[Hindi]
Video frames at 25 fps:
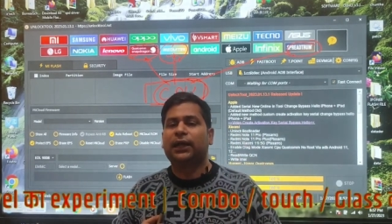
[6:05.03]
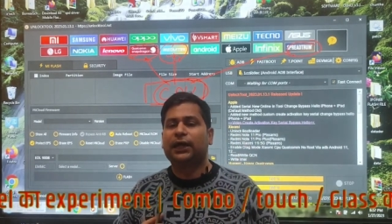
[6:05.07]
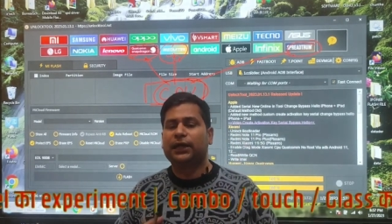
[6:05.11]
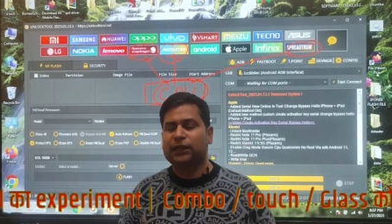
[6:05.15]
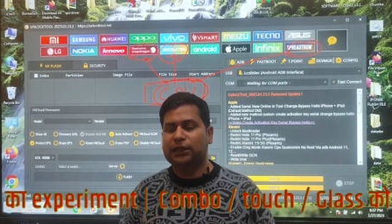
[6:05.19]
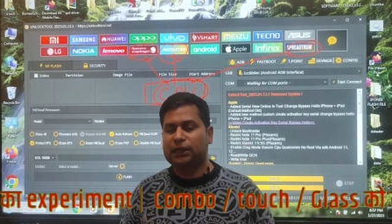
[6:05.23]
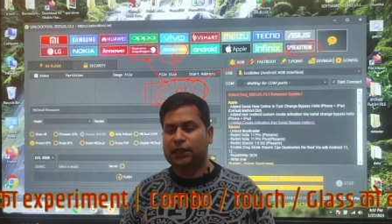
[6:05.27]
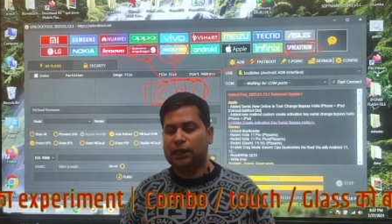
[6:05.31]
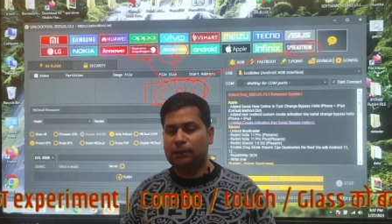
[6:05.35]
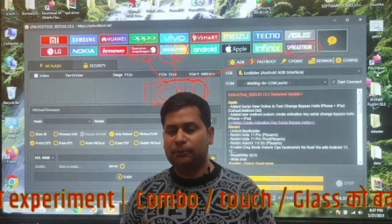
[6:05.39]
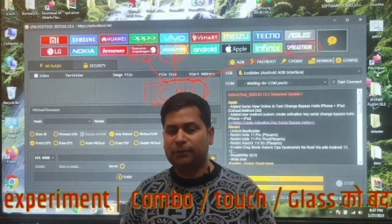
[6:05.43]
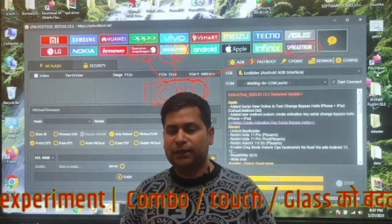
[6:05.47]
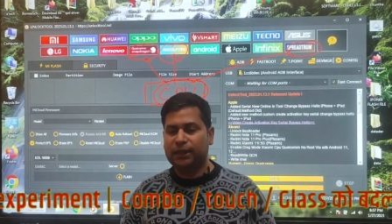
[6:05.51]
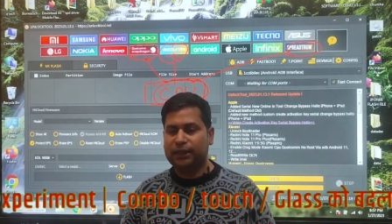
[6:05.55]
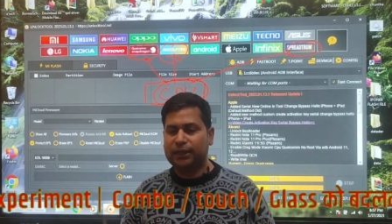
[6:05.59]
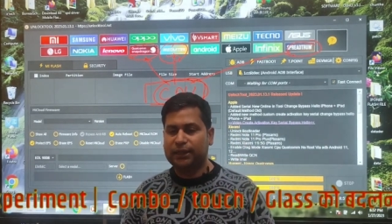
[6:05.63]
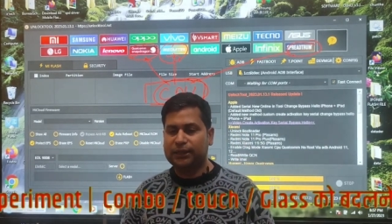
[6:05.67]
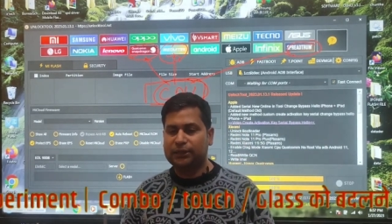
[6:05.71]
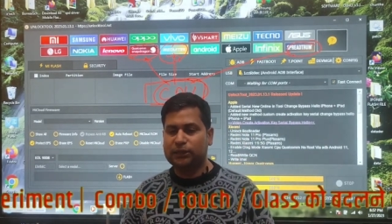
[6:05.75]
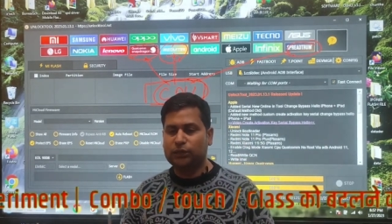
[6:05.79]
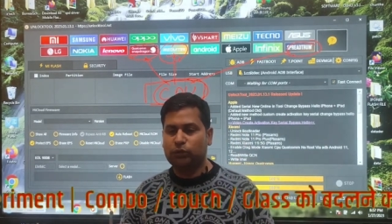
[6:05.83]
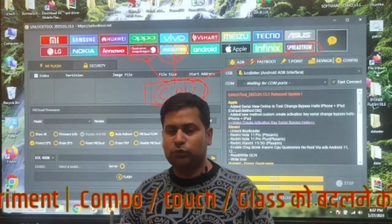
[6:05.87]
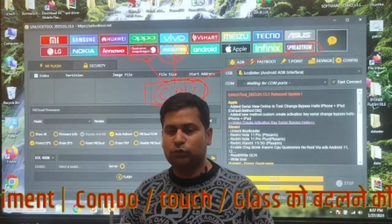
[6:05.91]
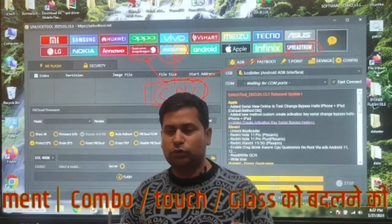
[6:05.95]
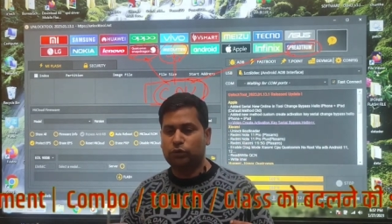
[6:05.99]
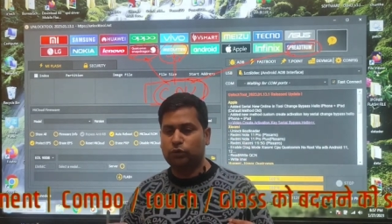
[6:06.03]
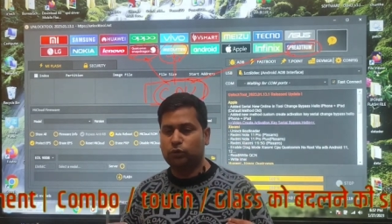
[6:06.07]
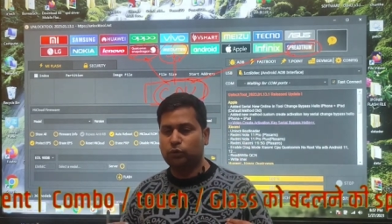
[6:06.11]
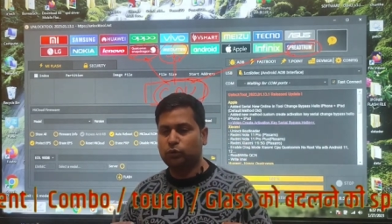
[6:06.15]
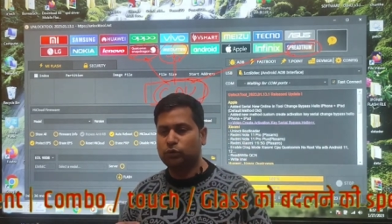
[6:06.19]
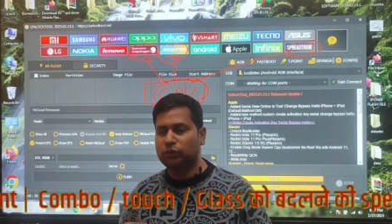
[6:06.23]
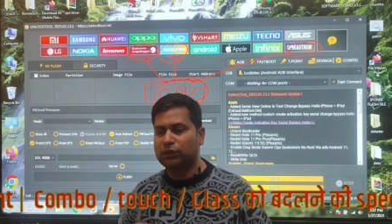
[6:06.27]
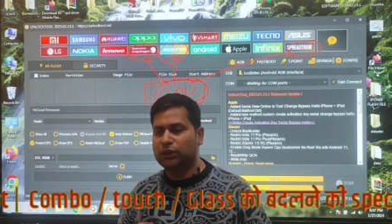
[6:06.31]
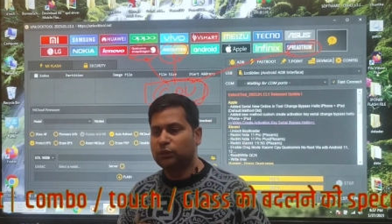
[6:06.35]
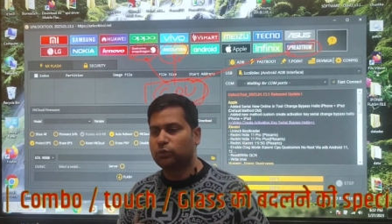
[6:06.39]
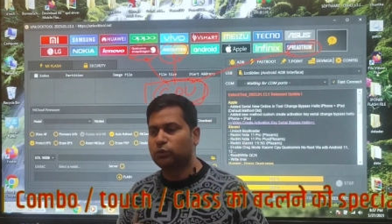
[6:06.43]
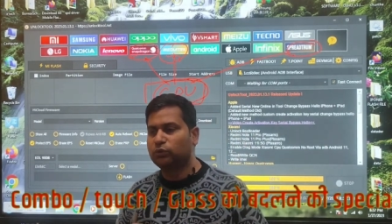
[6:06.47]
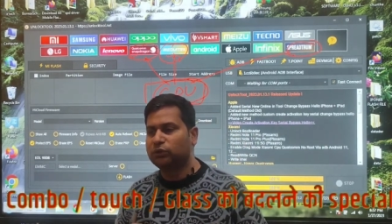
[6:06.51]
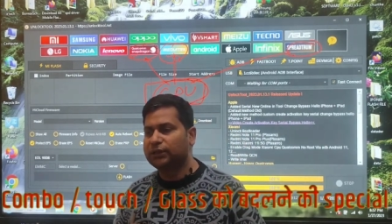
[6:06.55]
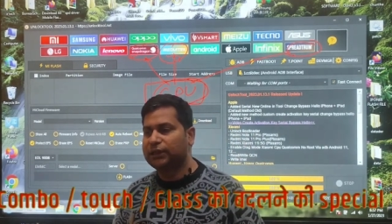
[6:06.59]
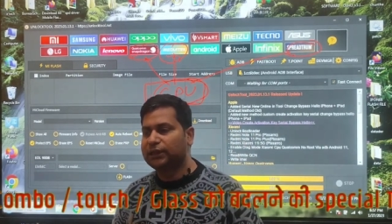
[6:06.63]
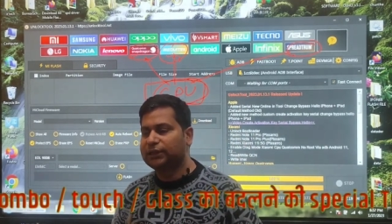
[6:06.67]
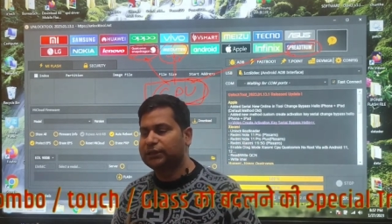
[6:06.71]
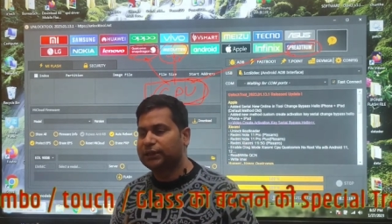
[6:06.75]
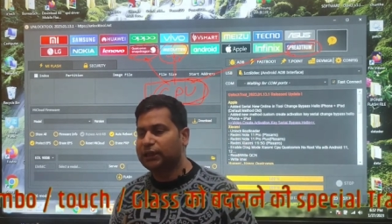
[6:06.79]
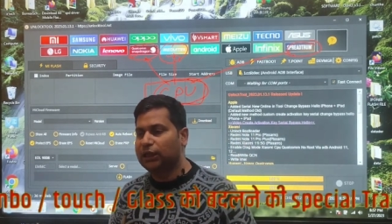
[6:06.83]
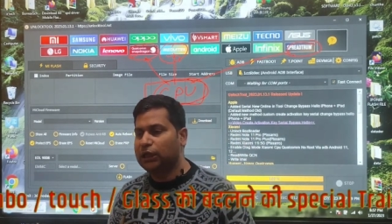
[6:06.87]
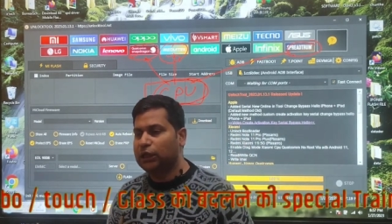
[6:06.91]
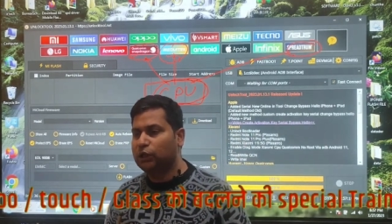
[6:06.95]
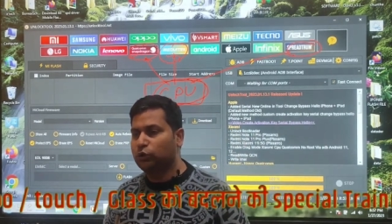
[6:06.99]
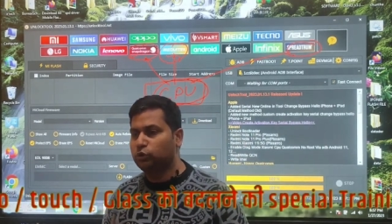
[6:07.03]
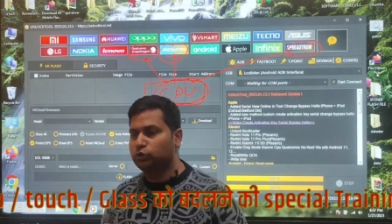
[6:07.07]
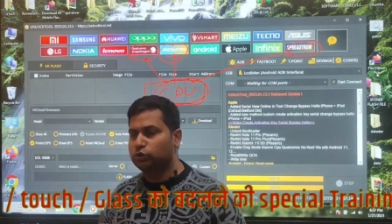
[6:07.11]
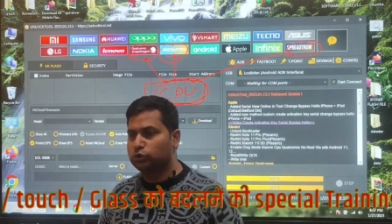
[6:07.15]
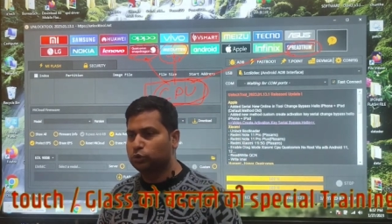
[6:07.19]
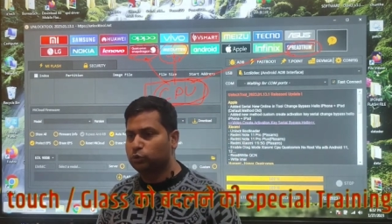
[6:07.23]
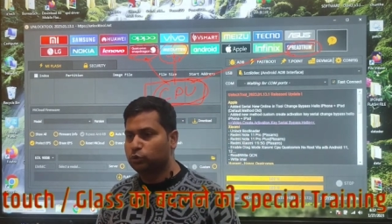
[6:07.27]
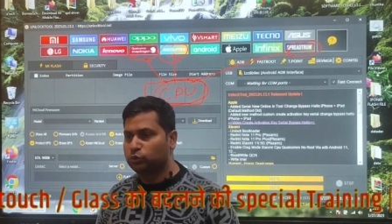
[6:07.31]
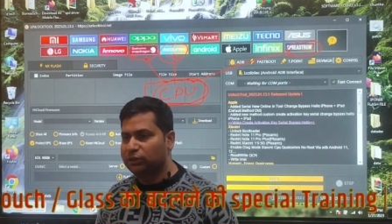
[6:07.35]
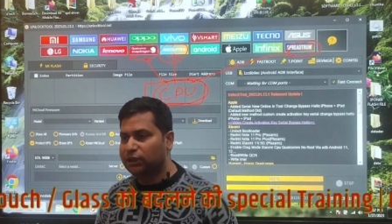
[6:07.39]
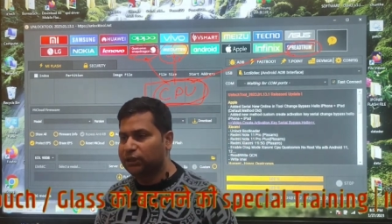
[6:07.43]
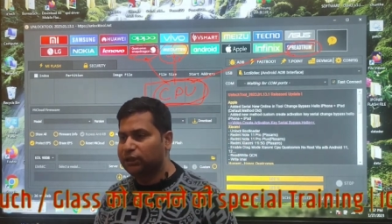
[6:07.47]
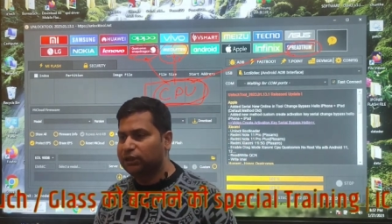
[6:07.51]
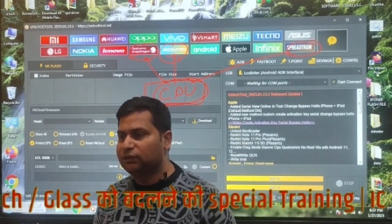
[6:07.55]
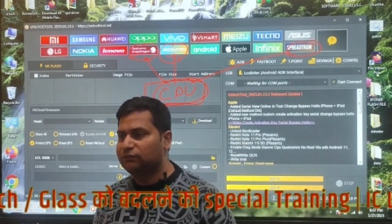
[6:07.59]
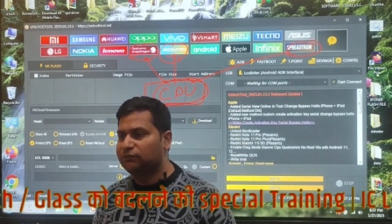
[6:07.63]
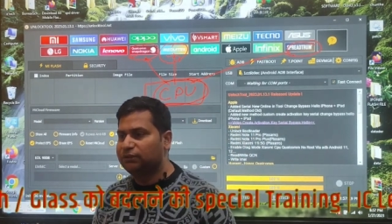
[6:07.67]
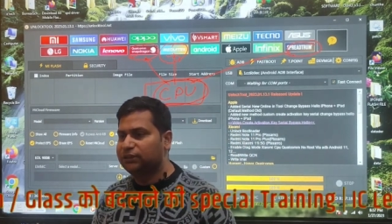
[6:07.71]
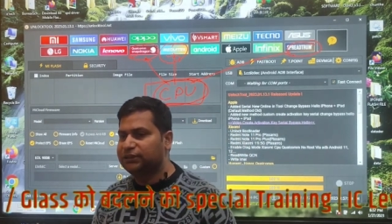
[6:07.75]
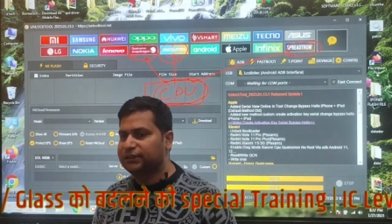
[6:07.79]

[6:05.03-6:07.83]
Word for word: अगर हमारे अंदर कोई हुनर हो जाता है उस हुनर की